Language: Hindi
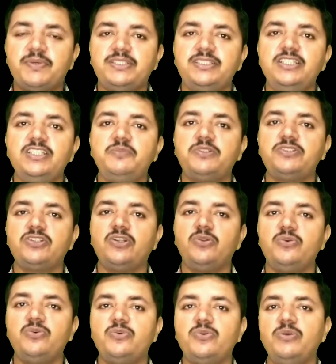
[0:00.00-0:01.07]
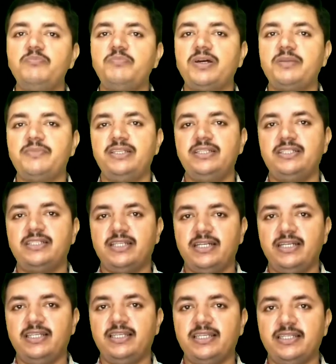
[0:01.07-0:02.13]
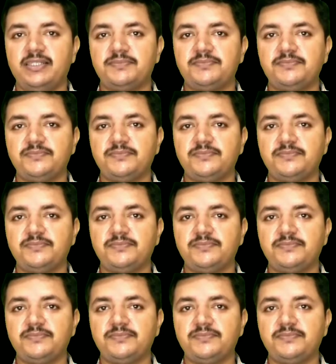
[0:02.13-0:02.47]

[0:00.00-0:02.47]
25 परसेंट लोगों को हम परमानेंट कर लेंगे